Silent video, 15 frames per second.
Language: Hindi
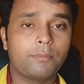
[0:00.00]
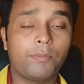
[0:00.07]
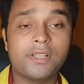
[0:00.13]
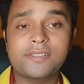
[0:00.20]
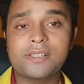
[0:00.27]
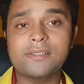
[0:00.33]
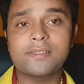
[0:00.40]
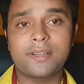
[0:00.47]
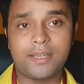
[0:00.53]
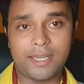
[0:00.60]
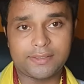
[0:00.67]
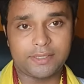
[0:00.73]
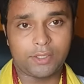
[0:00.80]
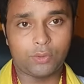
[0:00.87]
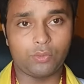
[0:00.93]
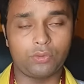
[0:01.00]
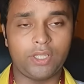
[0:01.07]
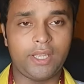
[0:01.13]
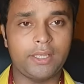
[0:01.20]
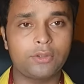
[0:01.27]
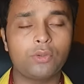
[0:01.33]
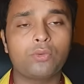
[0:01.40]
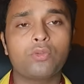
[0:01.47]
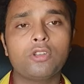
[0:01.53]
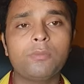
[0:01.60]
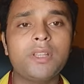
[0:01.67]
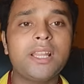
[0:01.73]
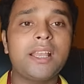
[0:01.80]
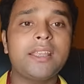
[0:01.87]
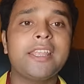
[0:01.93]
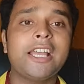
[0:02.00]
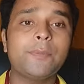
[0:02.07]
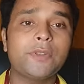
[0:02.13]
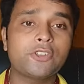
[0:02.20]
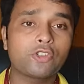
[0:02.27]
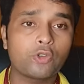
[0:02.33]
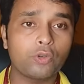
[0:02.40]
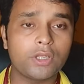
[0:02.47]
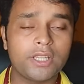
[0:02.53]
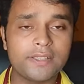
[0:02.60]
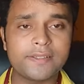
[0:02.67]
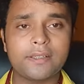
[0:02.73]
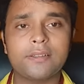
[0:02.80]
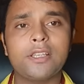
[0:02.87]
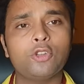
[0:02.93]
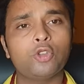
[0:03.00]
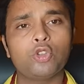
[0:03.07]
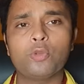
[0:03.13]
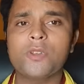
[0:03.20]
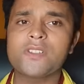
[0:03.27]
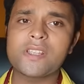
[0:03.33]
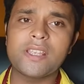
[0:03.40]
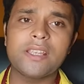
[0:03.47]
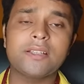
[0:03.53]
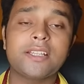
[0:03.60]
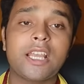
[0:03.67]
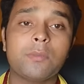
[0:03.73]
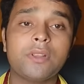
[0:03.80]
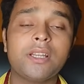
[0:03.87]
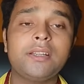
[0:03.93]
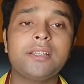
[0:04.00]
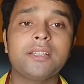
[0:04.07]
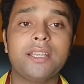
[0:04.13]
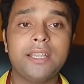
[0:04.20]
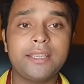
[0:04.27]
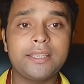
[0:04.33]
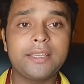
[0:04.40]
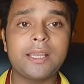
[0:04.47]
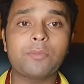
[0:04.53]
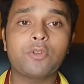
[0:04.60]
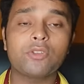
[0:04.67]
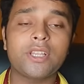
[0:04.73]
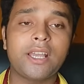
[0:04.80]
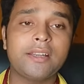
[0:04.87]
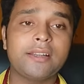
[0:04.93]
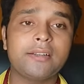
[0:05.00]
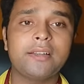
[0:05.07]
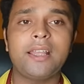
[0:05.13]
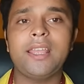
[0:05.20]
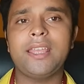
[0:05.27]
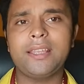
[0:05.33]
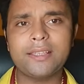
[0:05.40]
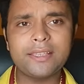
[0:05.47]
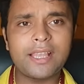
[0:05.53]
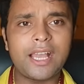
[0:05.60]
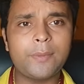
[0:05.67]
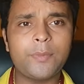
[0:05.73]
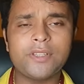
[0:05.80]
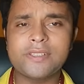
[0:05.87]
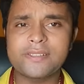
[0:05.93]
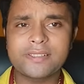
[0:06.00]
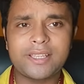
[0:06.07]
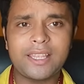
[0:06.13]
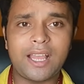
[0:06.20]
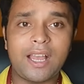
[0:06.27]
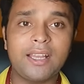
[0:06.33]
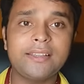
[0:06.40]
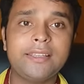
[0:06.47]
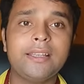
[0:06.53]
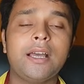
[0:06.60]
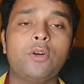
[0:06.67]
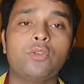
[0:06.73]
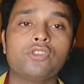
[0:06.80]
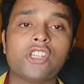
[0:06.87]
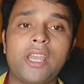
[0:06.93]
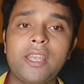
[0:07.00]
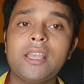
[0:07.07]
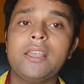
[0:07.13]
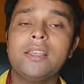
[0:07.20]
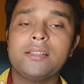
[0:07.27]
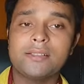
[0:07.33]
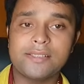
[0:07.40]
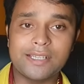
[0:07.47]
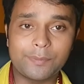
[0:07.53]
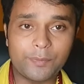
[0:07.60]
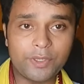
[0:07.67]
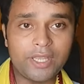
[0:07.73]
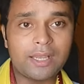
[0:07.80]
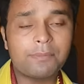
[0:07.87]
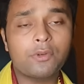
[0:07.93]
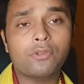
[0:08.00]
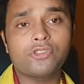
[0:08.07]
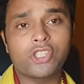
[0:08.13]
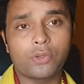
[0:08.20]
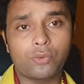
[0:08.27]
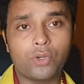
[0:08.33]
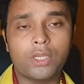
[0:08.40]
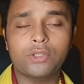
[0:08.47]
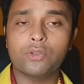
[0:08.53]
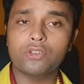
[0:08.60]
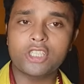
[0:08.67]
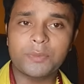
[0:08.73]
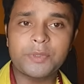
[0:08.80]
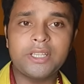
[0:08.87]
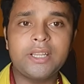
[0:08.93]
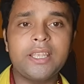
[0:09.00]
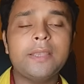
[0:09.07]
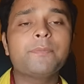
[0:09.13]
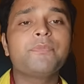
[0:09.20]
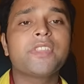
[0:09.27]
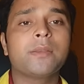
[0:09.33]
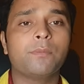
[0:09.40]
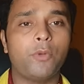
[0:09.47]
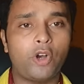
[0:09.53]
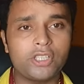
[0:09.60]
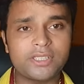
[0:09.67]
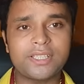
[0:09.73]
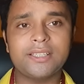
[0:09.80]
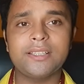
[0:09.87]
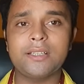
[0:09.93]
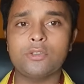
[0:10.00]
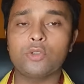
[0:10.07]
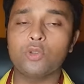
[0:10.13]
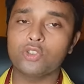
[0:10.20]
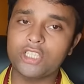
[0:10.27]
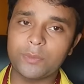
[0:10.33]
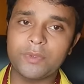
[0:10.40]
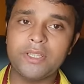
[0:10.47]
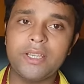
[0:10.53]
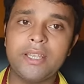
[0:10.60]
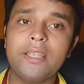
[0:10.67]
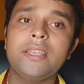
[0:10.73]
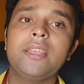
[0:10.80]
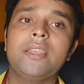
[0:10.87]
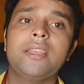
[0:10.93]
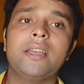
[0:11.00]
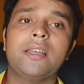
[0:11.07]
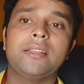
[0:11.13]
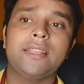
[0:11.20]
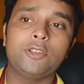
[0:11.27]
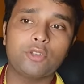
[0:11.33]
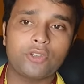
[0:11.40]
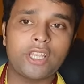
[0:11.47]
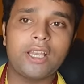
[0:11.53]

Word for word: मसल्स रिलैक्सेंट होता है तो कुल मिला के आप इसको ले सकते हैं दोनों में से एक टैबलेट लेकिन आपको ध्यान रखना है कि आप इसके आदि ना हो जाएं जब भी आपको ज़रूरत हो तभी लें बहुत ज़्यादा दर्द हो तभी लें नहीं तो